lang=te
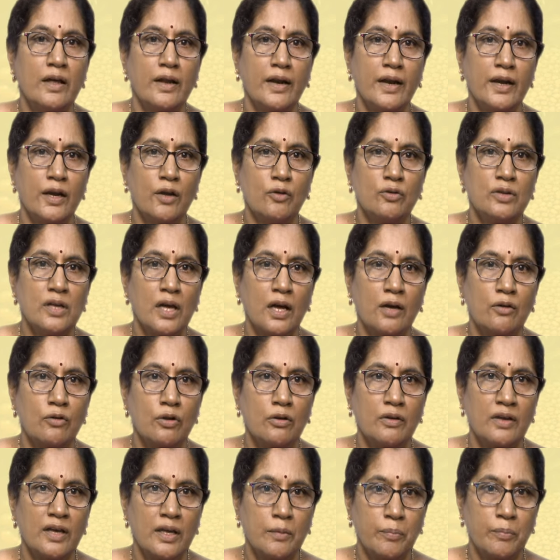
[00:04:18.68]
రెండవది
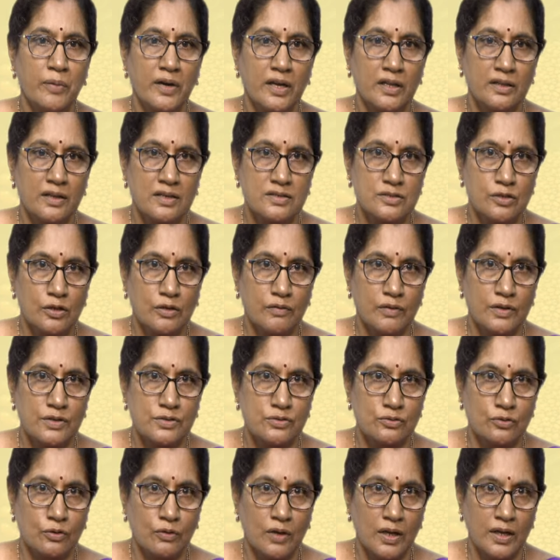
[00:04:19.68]
అంకురం ఏర్పడే దశలో
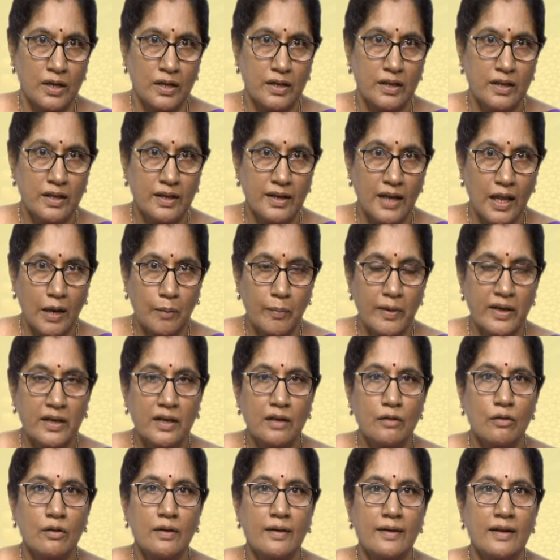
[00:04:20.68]
వేసుకోవాలి ఈ నలభై
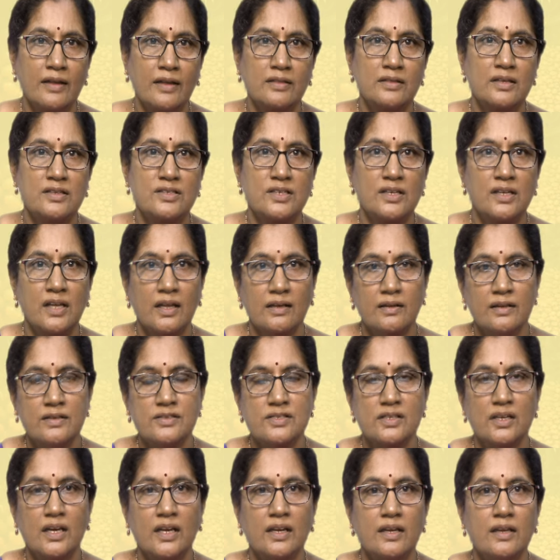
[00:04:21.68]
కిలోల నత్రజని
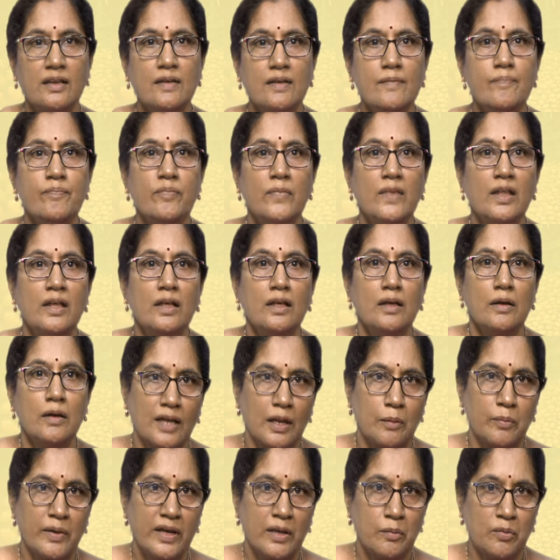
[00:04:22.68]
అందించడానికి
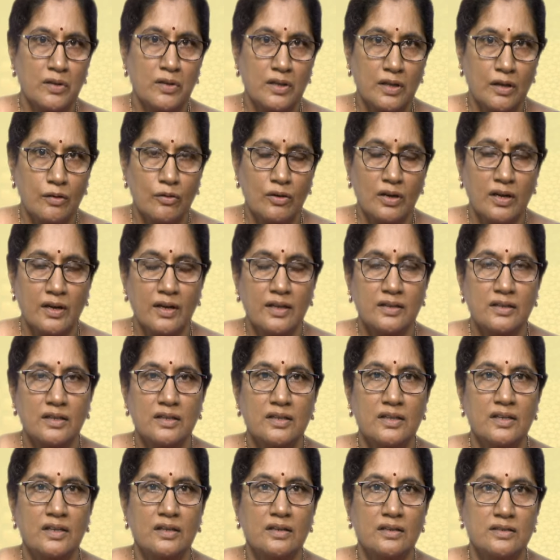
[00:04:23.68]
నలభై ఎనిమిది కిలోల
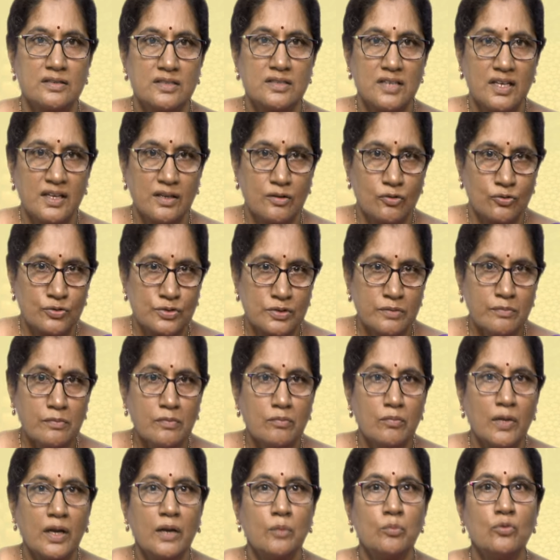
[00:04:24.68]
నత్రజని కోసం
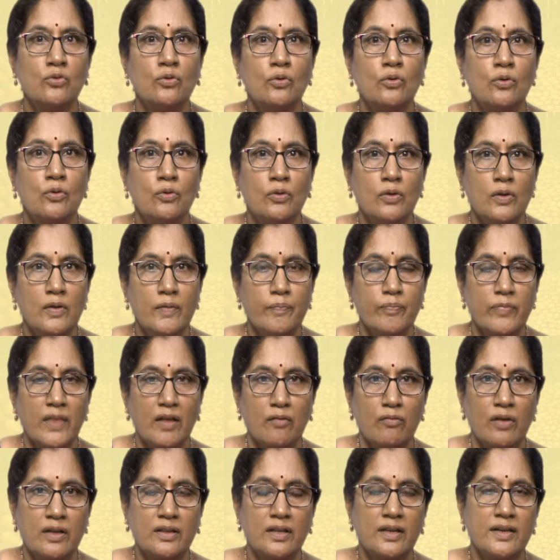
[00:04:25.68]
మనము
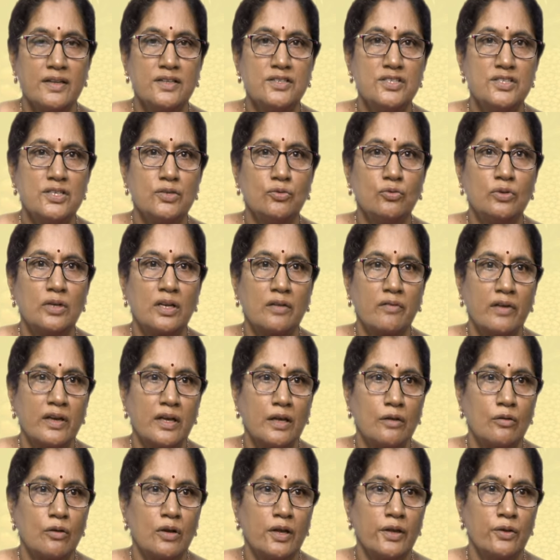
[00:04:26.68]
వంద నుంచి నూట ఇరవై
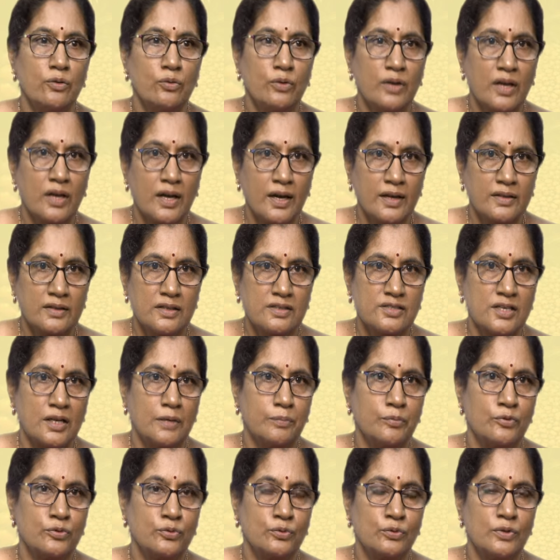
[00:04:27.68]
కిలోల యూరియా అయితే
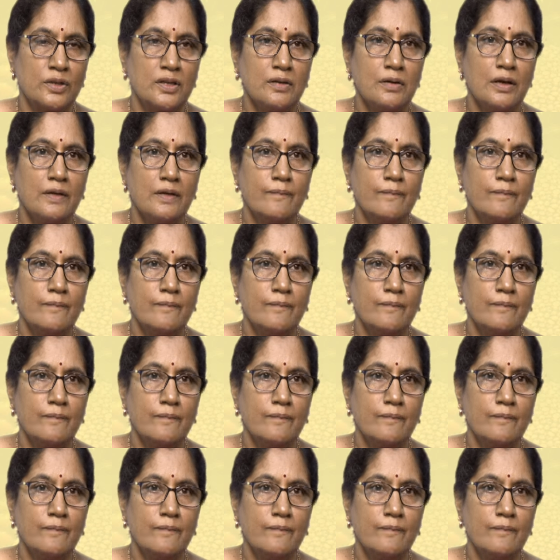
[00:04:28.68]
సరిపోతుంది